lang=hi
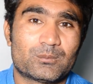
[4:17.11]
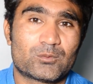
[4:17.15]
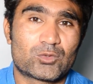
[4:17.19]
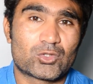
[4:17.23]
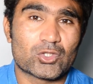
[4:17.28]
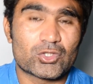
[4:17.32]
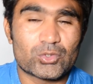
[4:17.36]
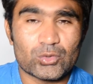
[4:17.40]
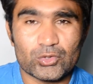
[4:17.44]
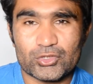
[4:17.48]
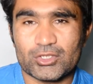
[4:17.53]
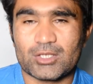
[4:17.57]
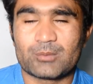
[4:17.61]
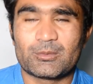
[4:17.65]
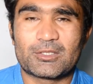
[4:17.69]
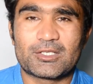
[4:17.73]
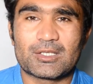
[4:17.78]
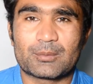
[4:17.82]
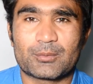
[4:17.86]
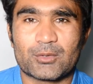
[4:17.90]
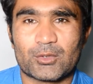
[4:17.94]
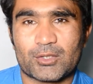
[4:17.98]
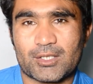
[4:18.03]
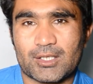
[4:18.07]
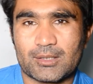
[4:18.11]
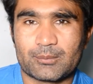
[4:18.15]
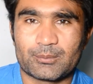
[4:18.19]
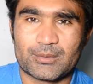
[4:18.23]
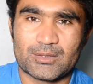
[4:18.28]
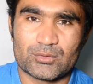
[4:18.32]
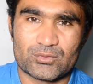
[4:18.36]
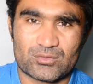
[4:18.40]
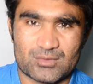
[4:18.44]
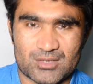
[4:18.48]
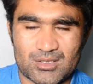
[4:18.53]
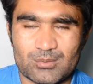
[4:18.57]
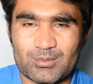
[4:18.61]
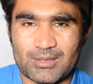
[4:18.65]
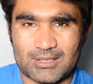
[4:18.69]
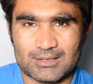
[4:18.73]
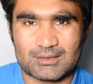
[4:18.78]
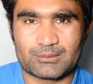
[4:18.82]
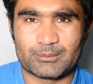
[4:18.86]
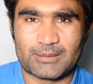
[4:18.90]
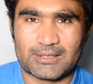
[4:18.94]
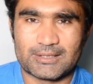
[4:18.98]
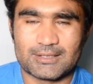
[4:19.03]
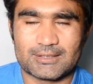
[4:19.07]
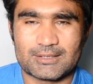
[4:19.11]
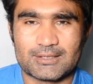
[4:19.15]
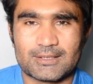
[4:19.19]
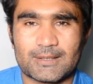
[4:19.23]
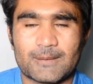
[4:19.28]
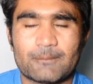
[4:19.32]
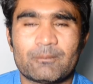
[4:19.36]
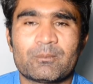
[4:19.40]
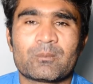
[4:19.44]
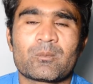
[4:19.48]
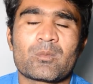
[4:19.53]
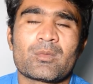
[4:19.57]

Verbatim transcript: जो सोशल मीडिया पर हो रहा है मैं उसकी बात मैंने की है